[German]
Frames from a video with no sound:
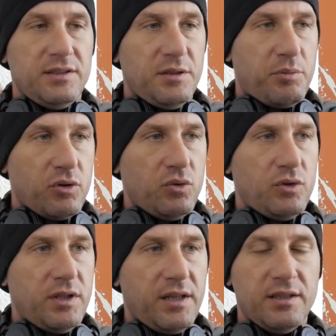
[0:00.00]
Diese
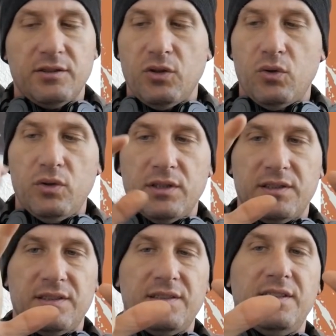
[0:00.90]
Produkte gehen so gut,
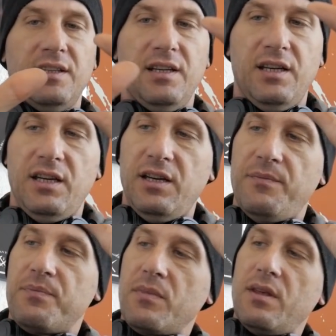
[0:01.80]
das ist die
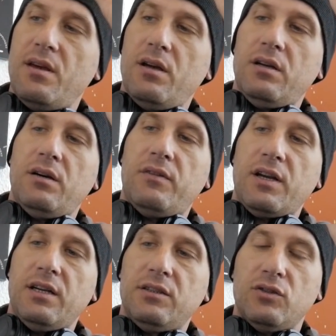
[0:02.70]

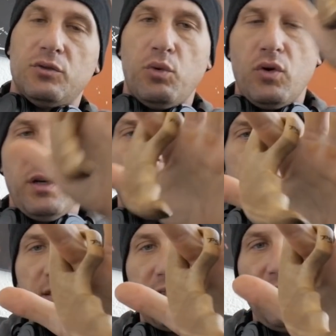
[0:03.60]
Variante aus Buche,
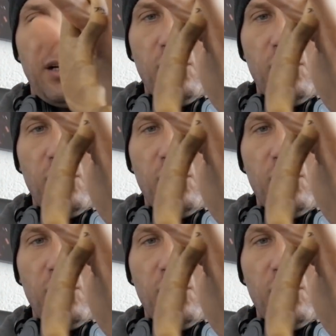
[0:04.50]
das ist die